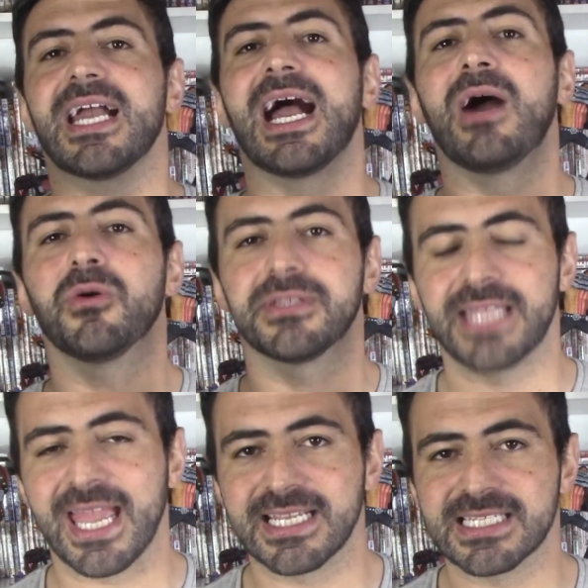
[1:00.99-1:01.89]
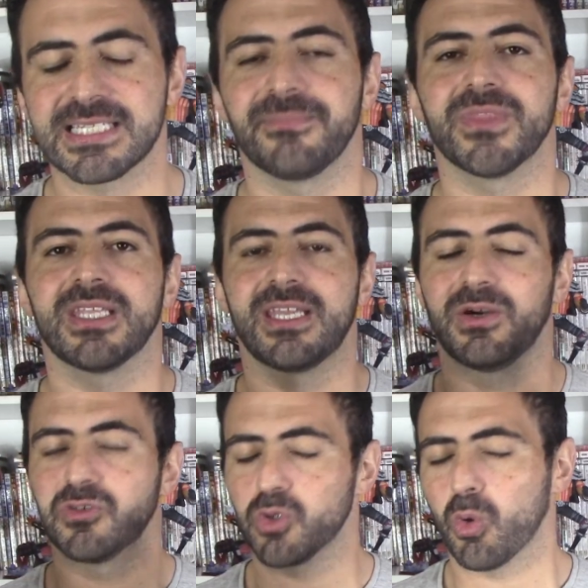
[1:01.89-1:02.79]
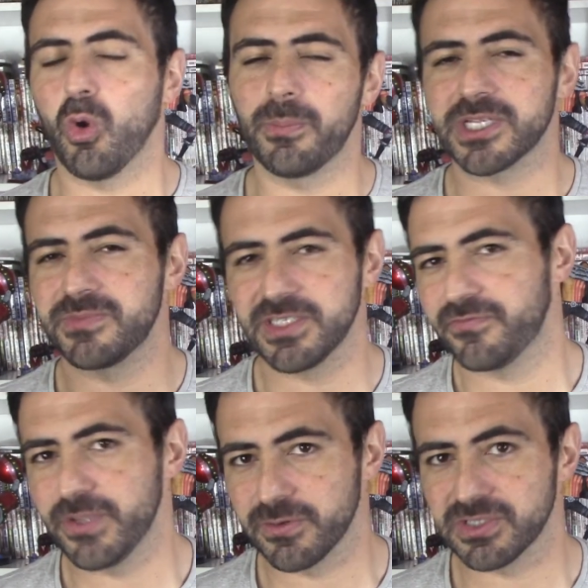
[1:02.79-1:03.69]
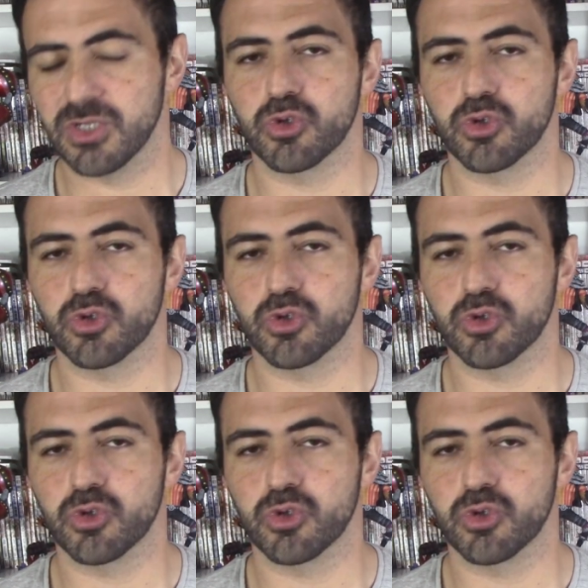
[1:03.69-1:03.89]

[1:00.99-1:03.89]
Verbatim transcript: E a Odex, que é onde eu compro as minhas figures,